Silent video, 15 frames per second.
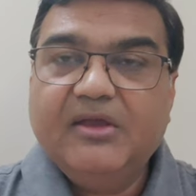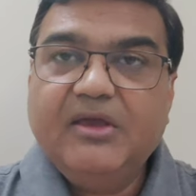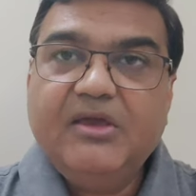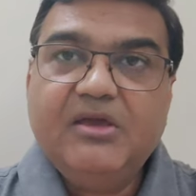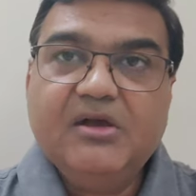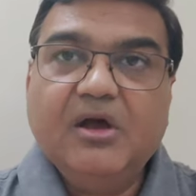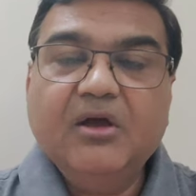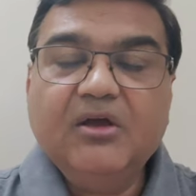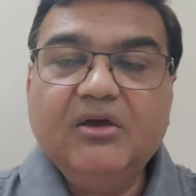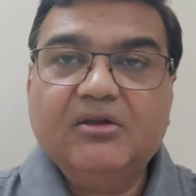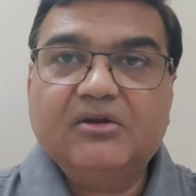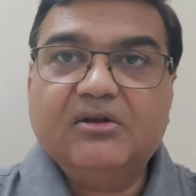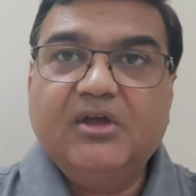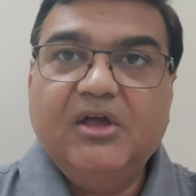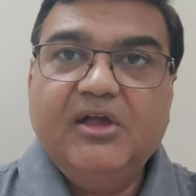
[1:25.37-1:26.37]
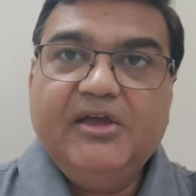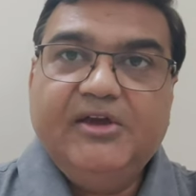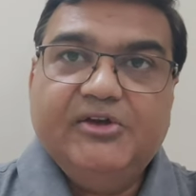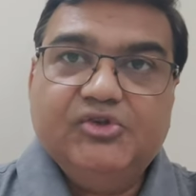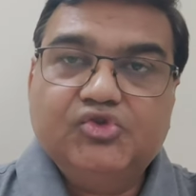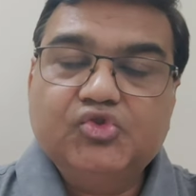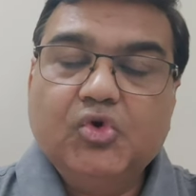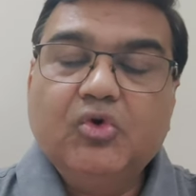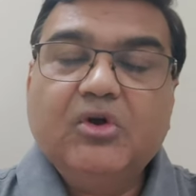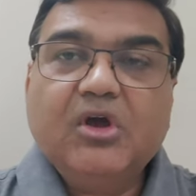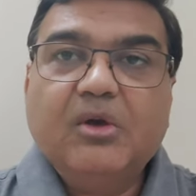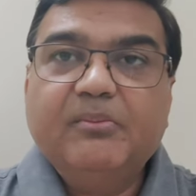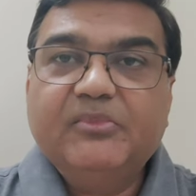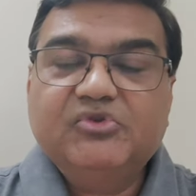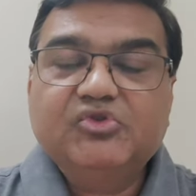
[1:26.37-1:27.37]
कि अगर जो
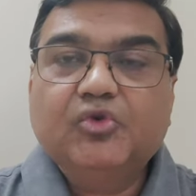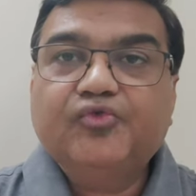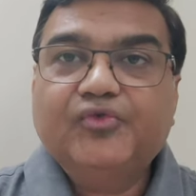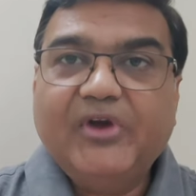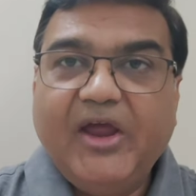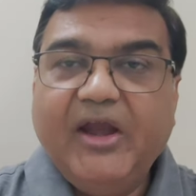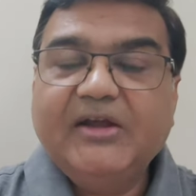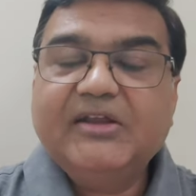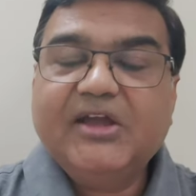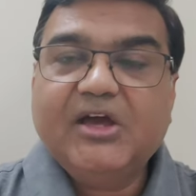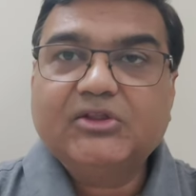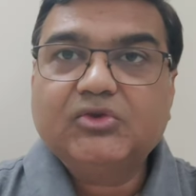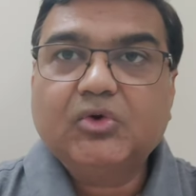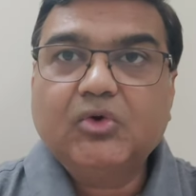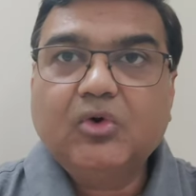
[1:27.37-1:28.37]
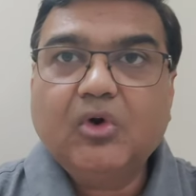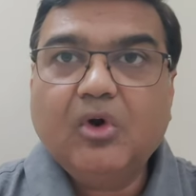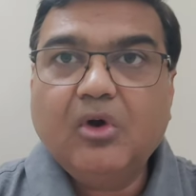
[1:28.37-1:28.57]
कम जो फ्लैट या तो